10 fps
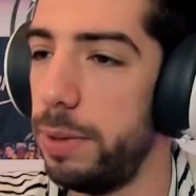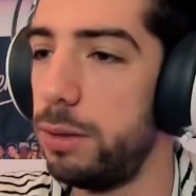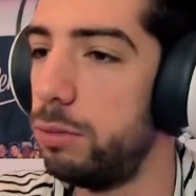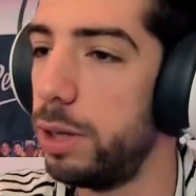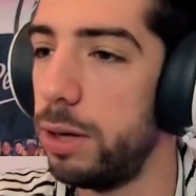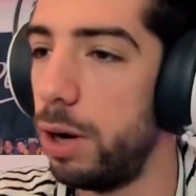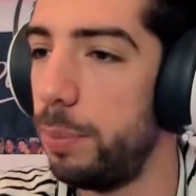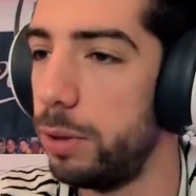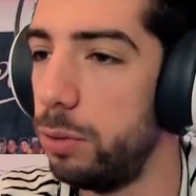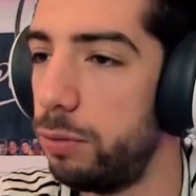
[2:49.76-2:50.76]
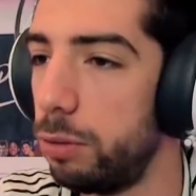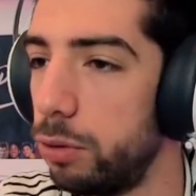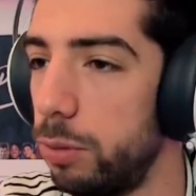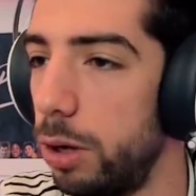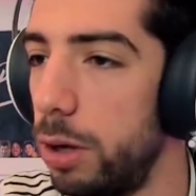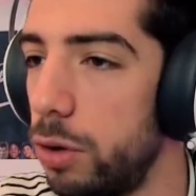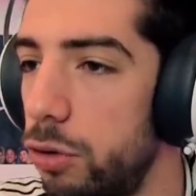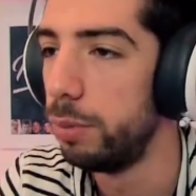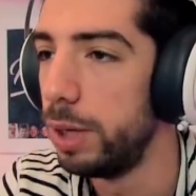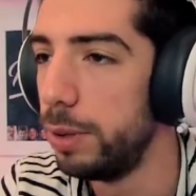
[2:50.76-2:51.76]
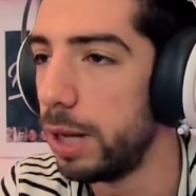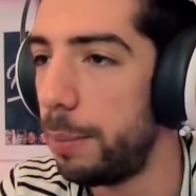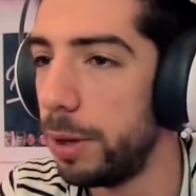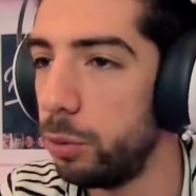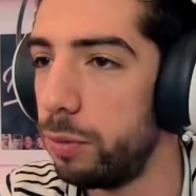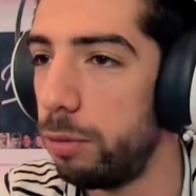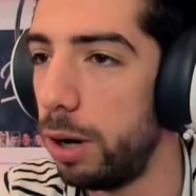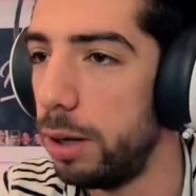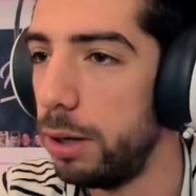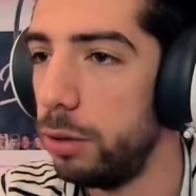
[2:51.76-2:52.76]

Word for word: Mec, tu ne gagneras pas deux fois contre moi. Tu ne m'élimineras pas deux fois